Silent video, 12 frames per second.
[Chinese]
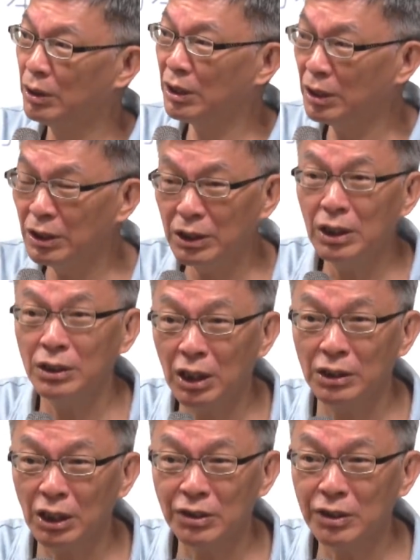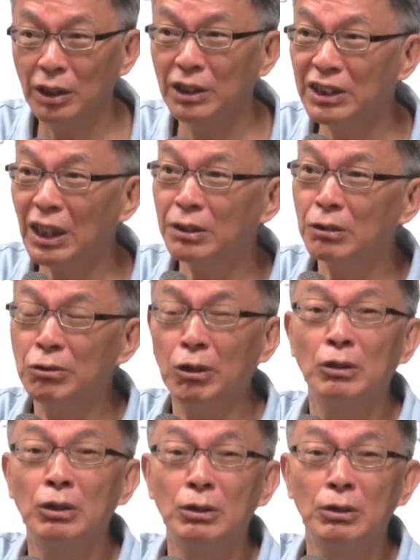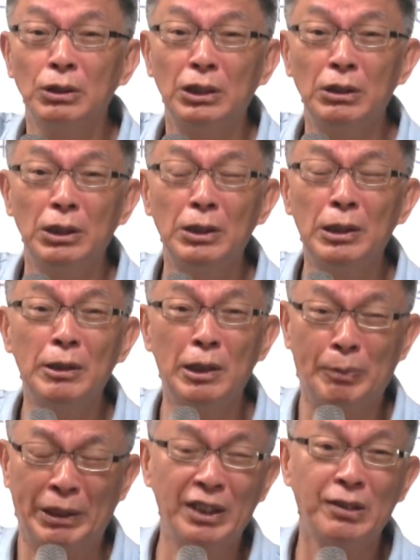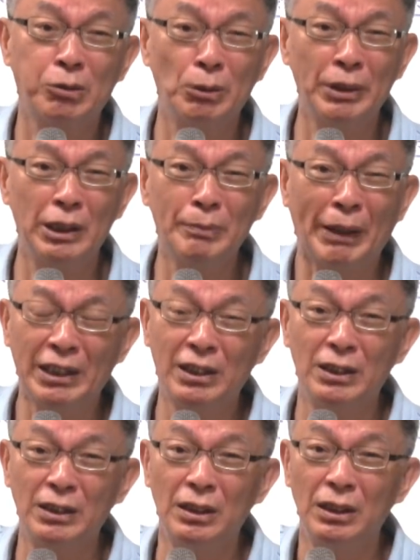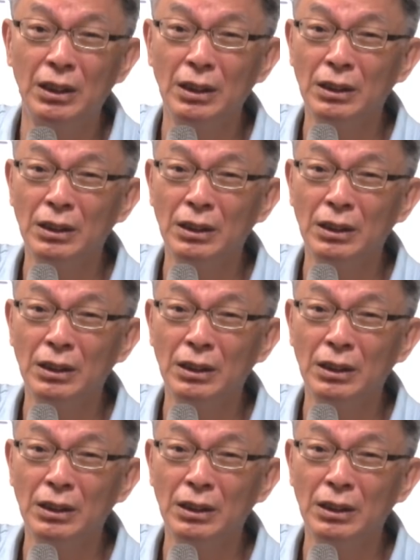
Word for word: 你你你你你要知道，你下次做你你你你 P S 图片，你把一个人的